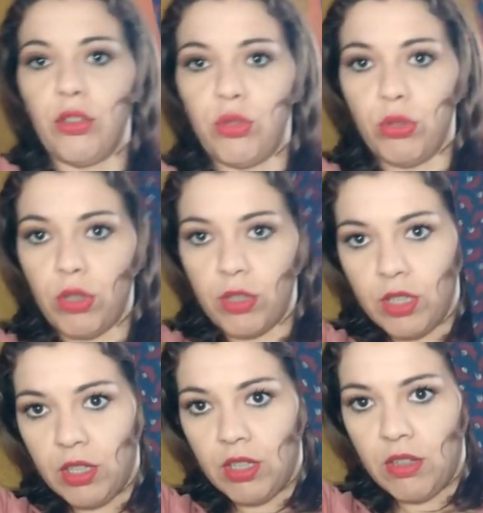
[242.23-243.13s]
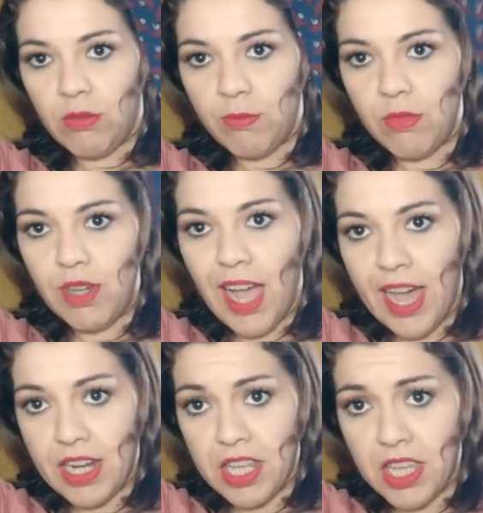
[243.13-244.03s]
sono
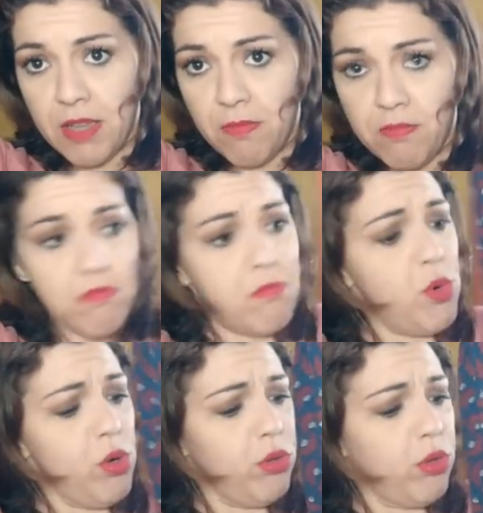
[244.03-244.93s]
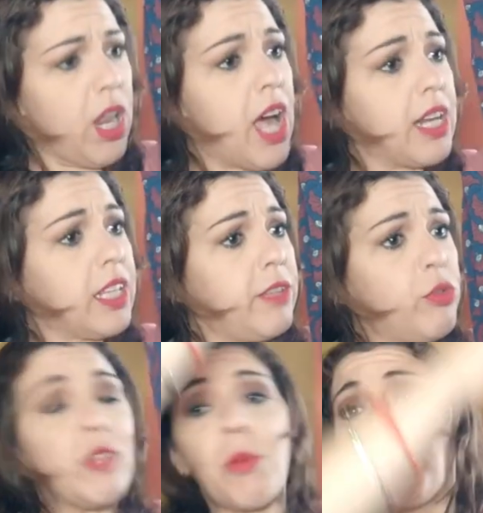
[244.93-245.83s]
larghi molto larghi
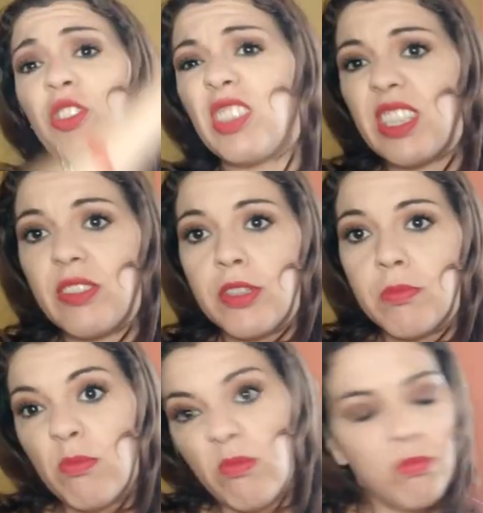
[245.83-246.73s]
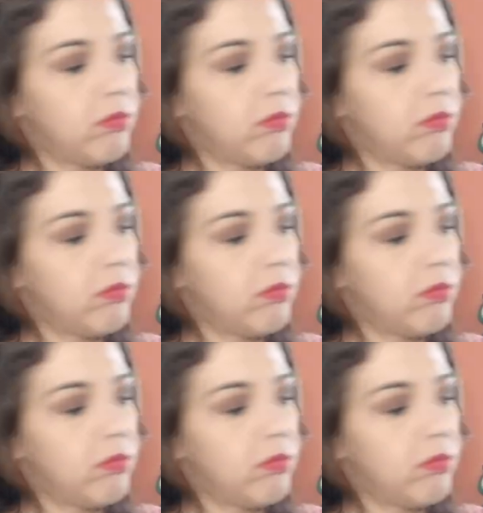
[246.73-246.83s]
forse proprio estivi